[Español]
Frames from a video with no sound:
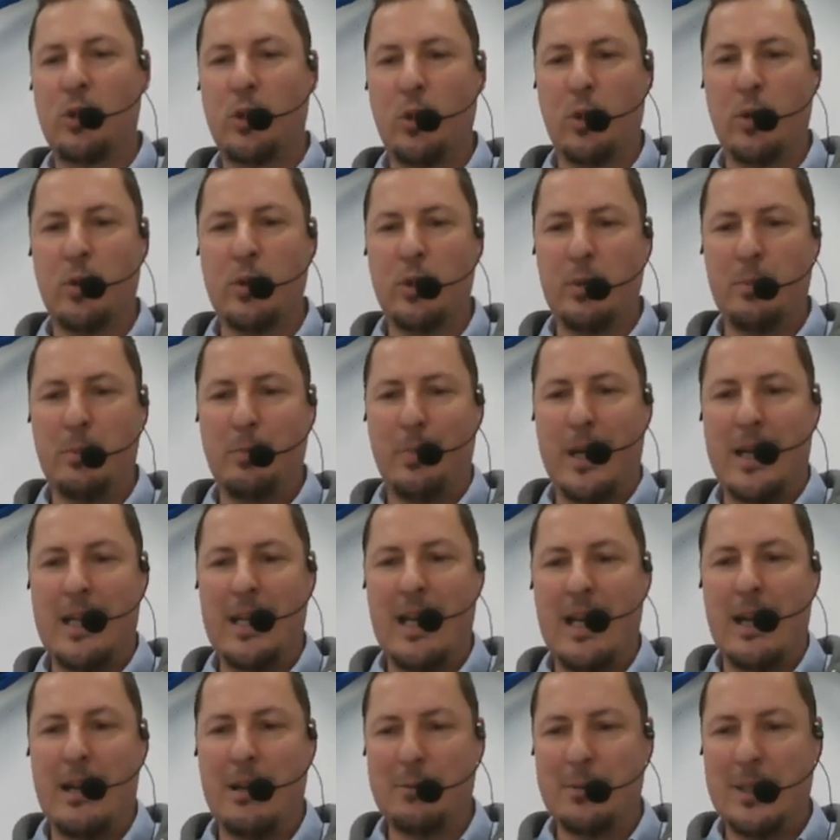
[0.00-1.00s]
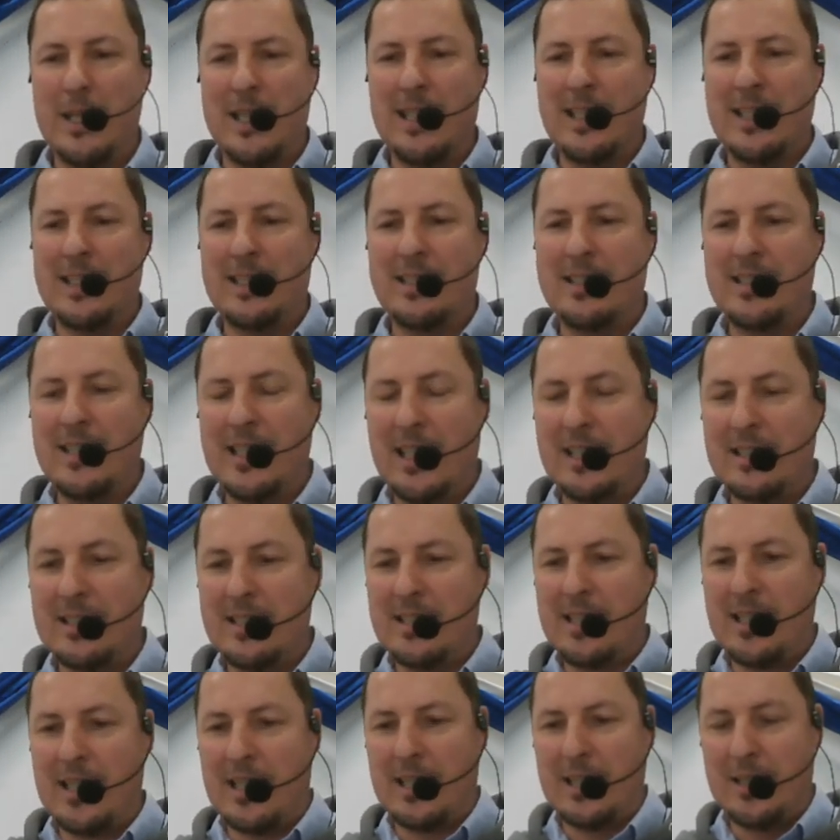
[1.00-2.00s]
toda palabra y
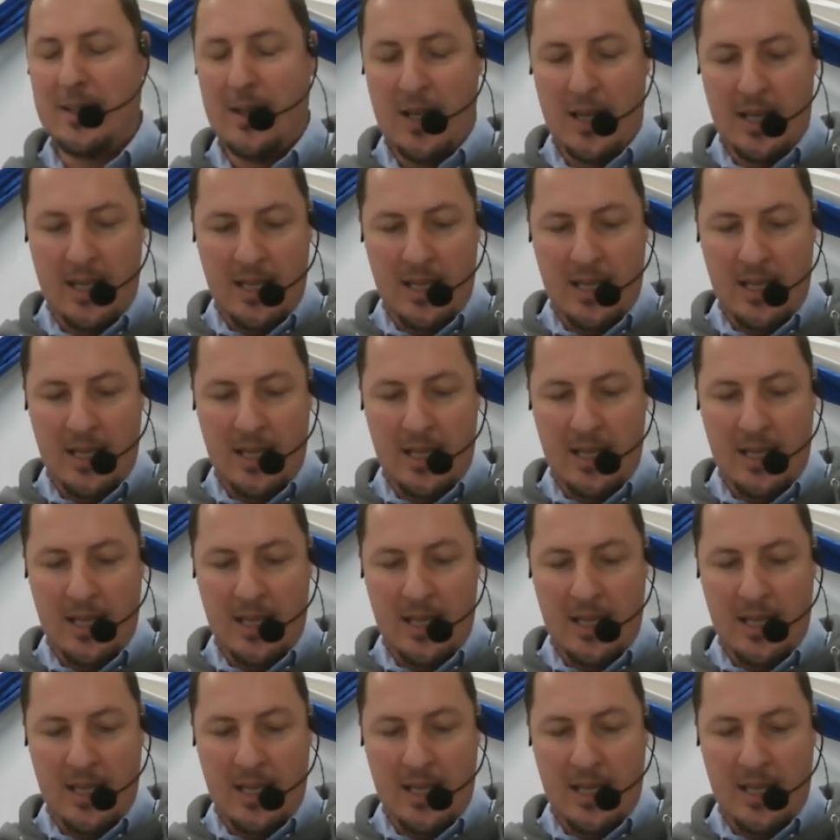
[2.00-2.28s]
ciencia.